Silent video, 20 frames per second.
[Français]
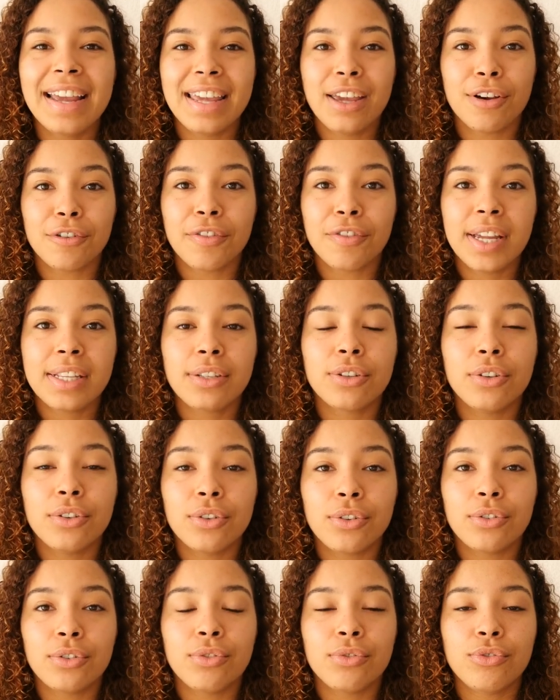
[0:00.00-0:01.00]
Et en fait,
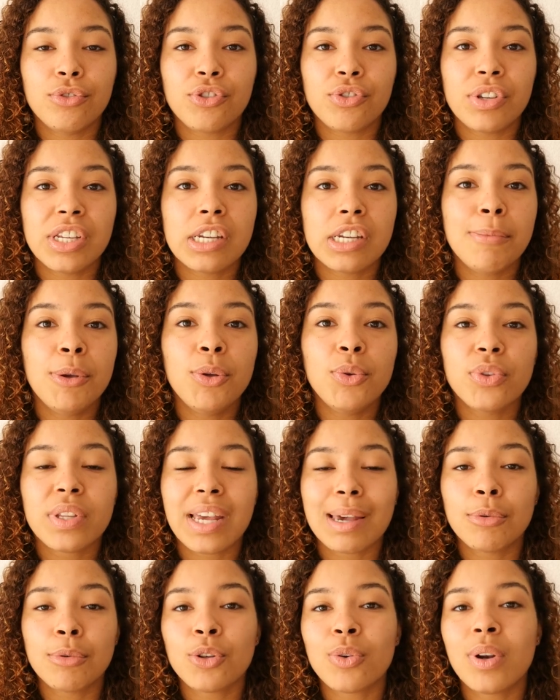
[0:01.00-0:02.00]
euh, je n'ai jamais eu de
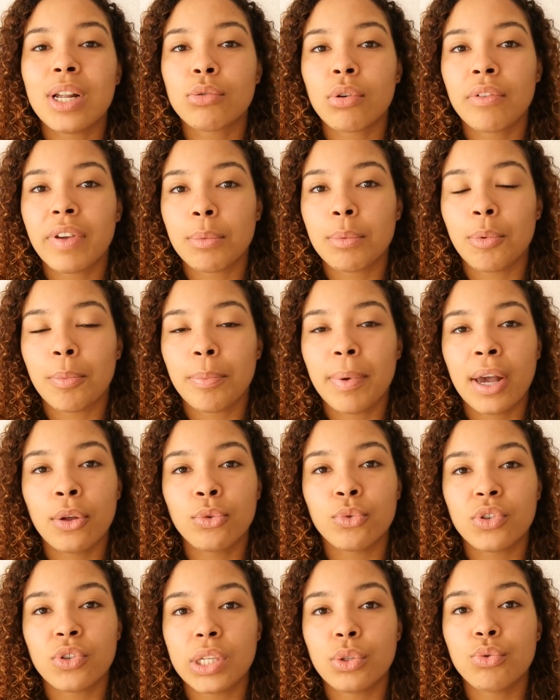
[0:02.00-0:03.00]
très bonnes relations avec mon père,
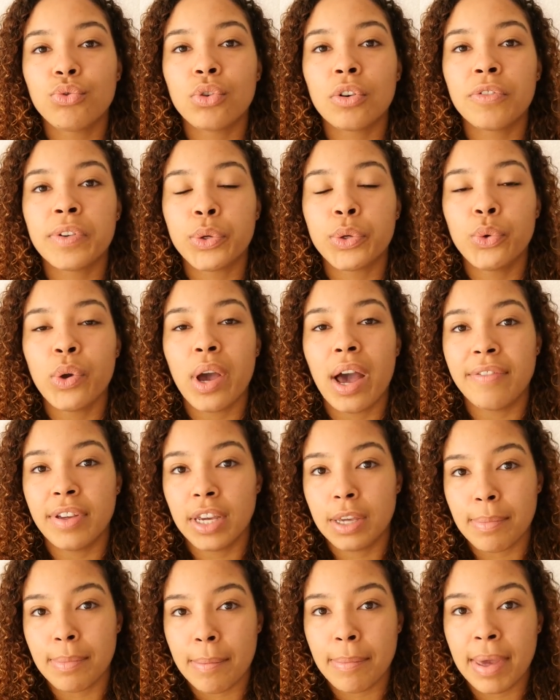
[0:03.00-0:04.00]
donc j'ai toujours vécu
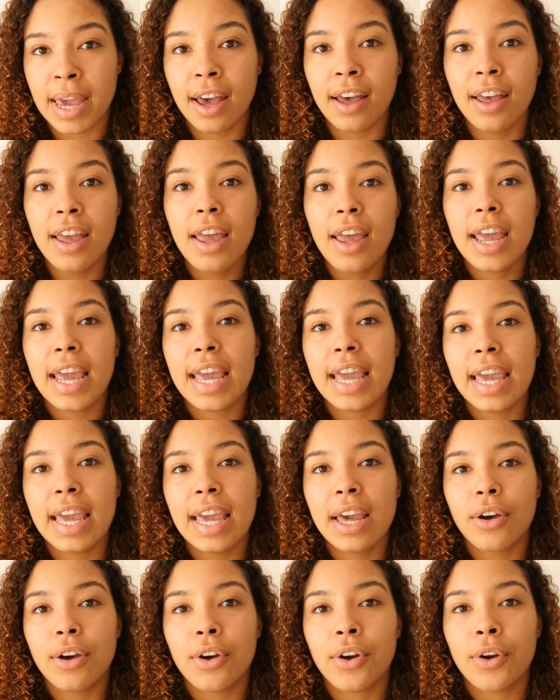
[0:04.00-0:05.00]
avec ma mère.
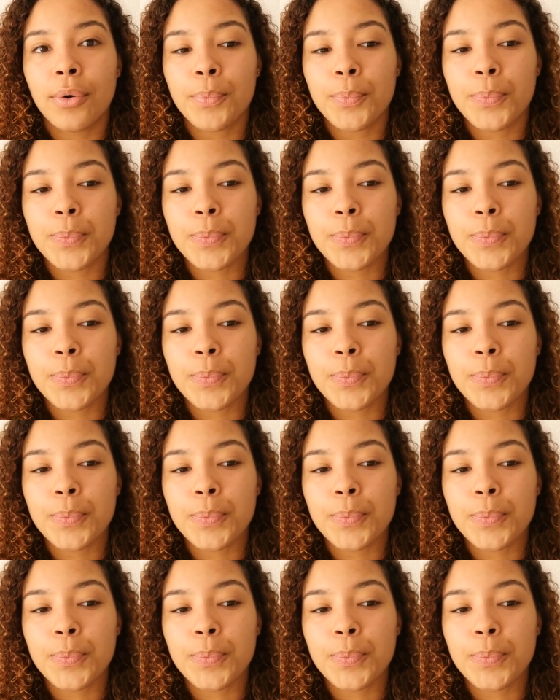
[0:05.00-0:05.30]
Euh,